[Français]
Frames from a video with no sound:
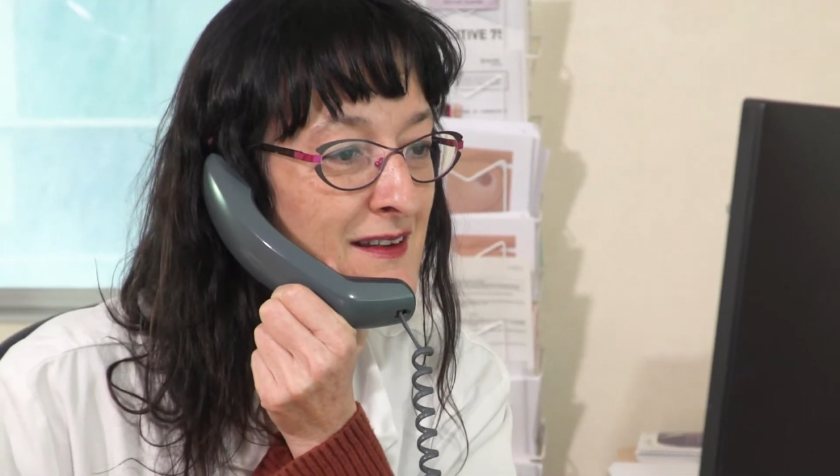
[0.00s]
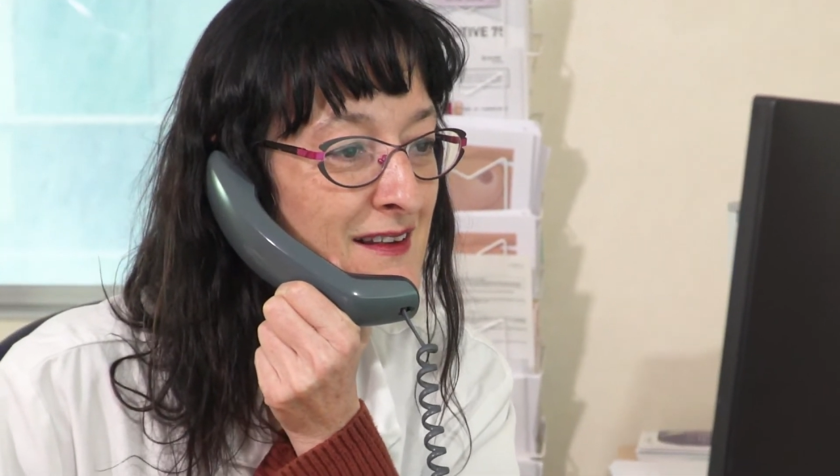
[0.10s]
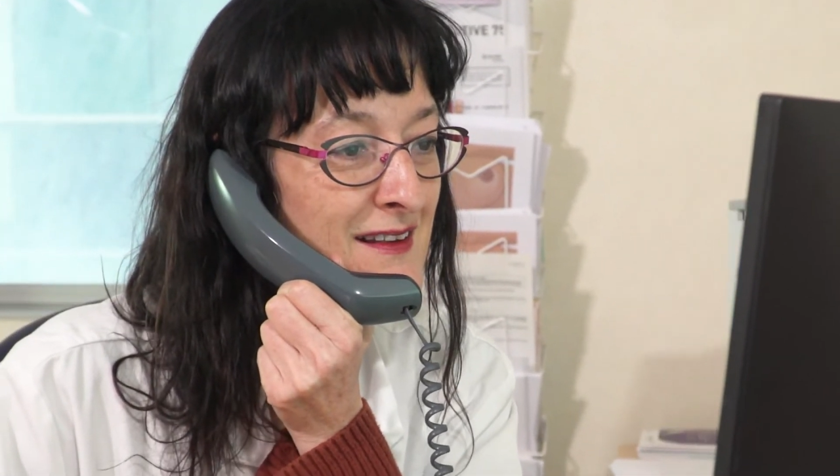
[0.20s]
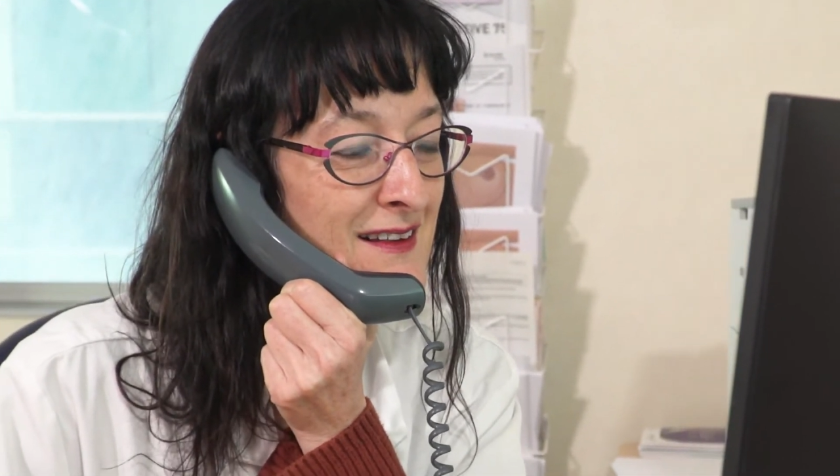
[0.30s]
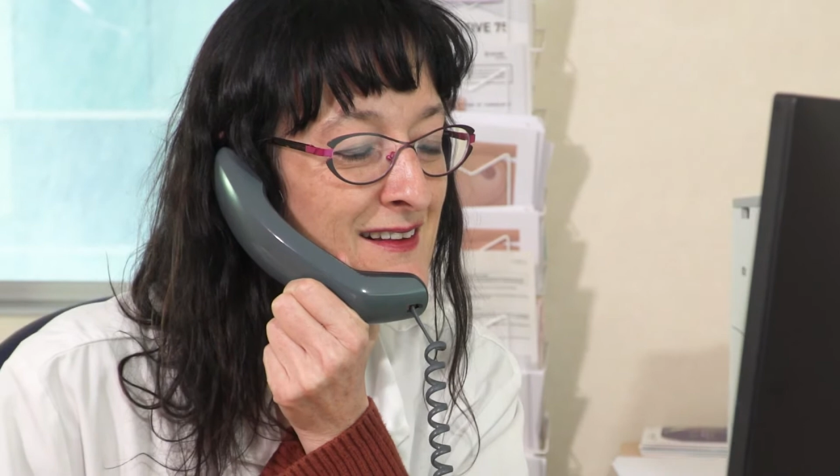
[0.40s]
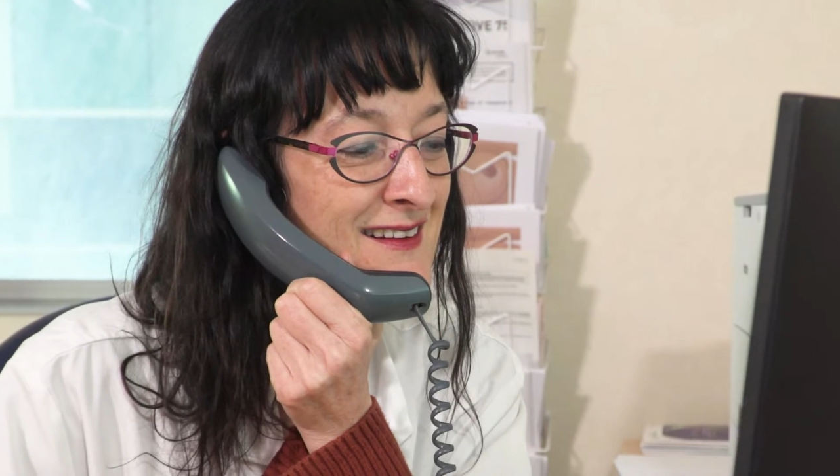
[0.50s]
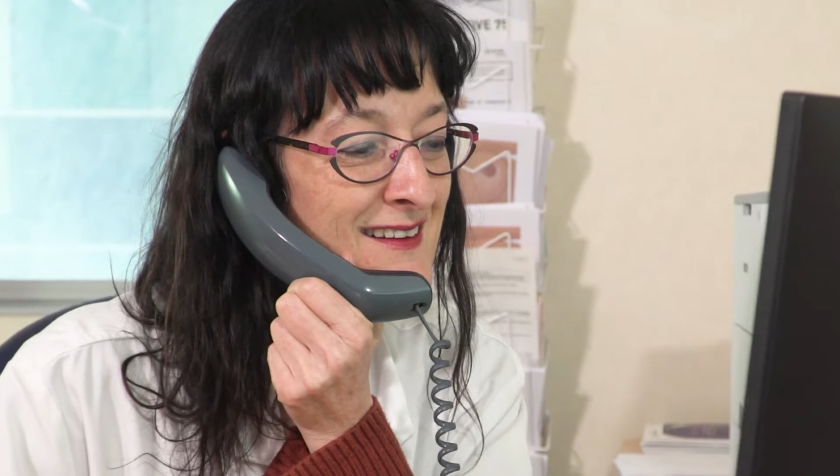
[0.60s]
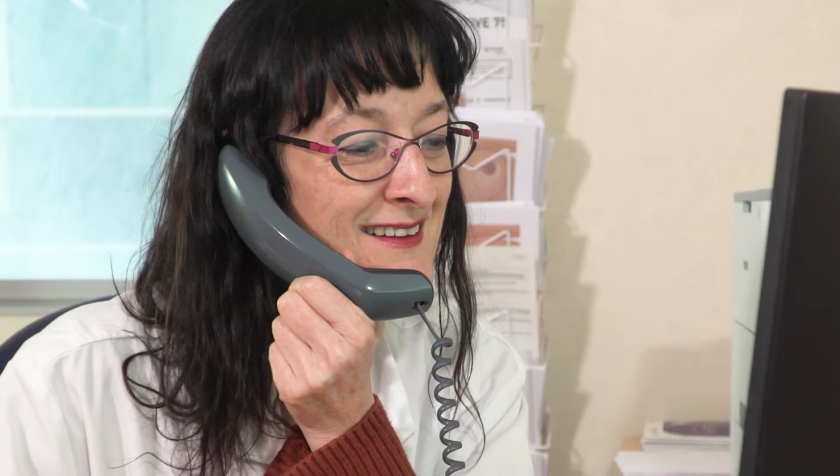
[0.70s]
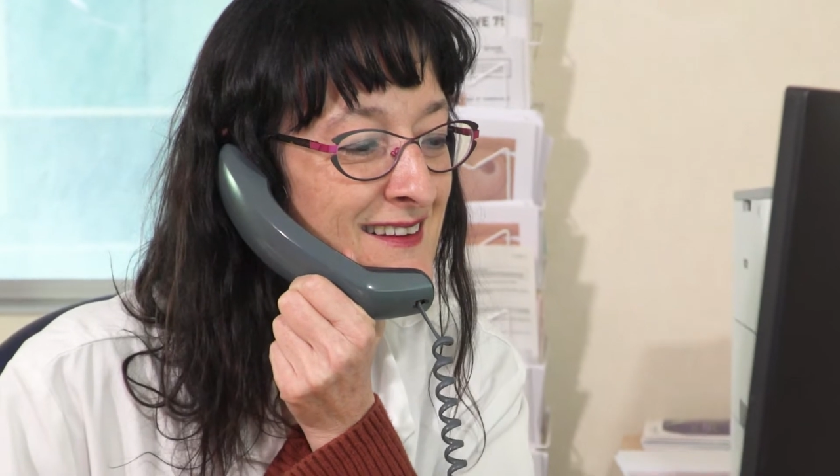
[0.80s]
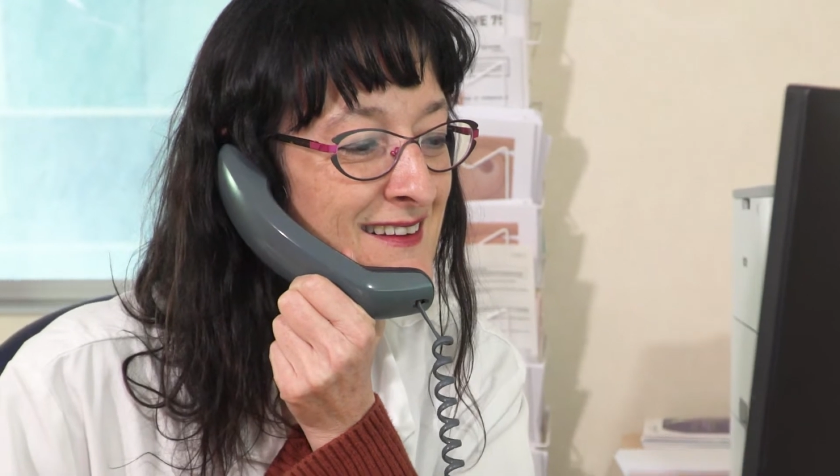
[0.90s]
Nous avons
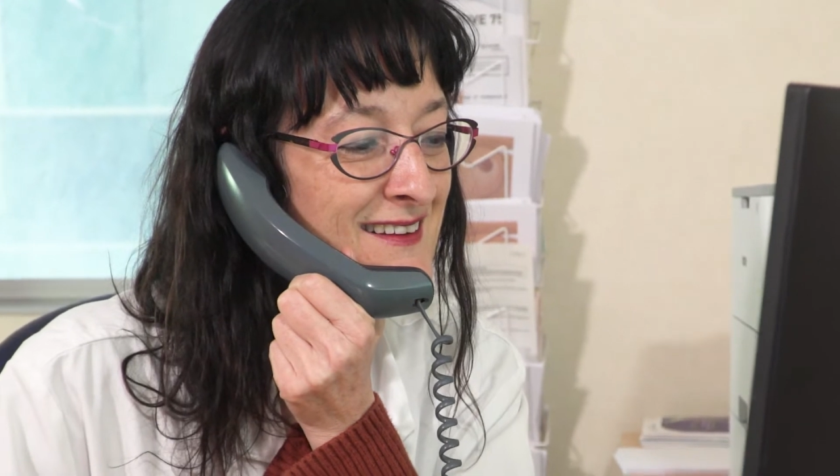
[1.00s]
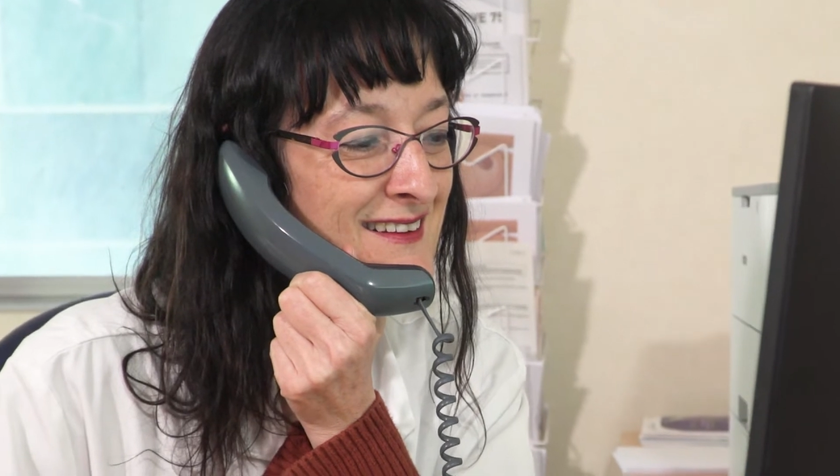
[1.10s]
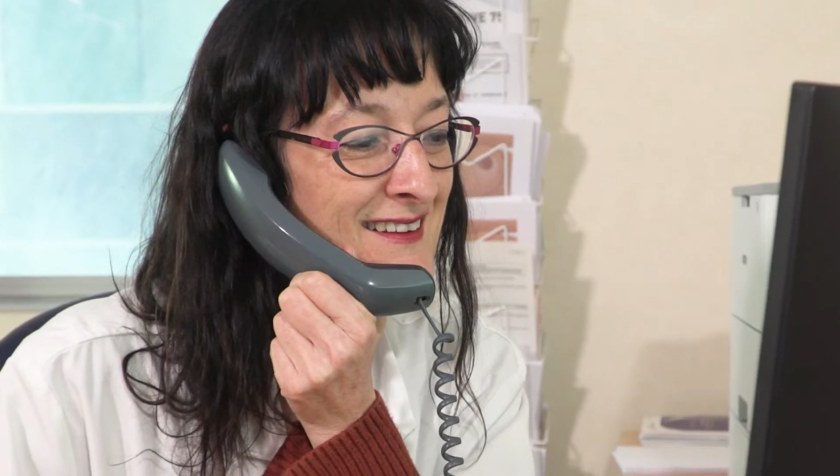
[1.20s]
développé